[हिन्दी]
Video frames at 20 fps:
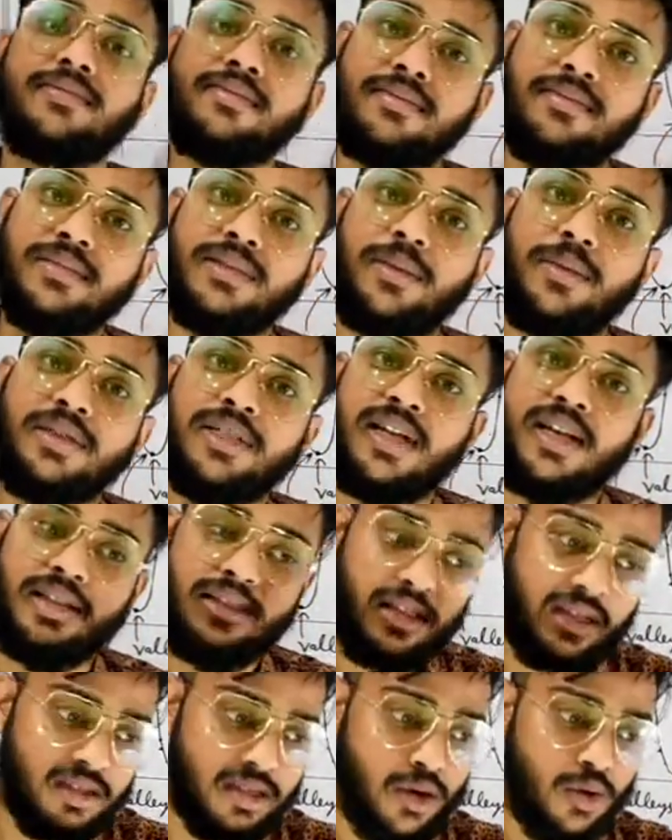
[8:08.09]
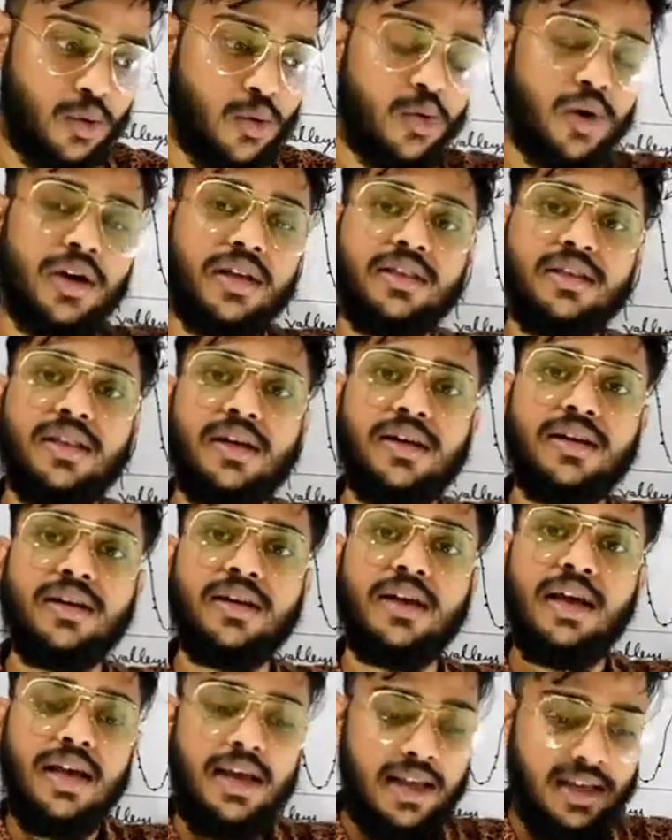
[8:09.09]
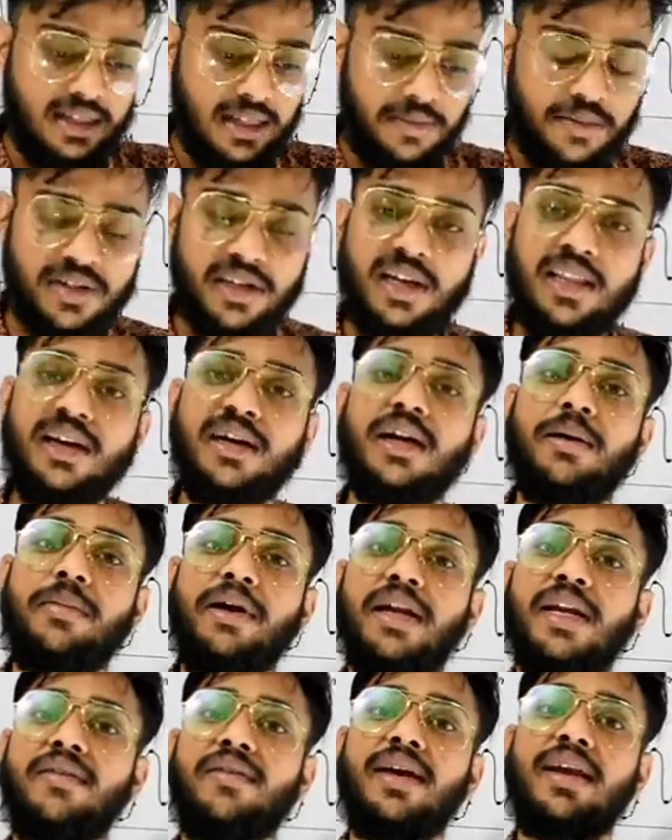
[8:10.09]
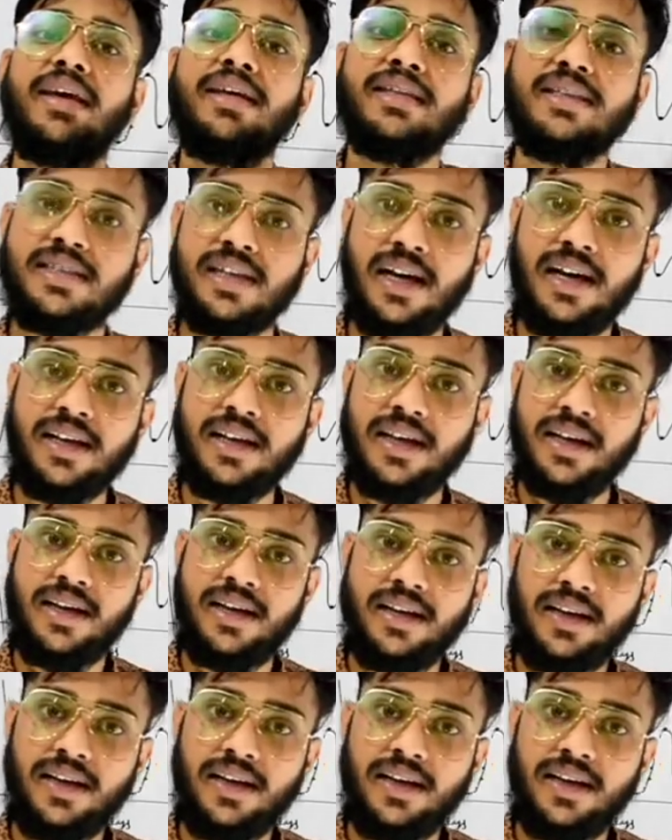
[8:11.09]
समझ रहे हैं दस लोगों के अंदर सबसे ज़्यादा कमाने वाला इंसान है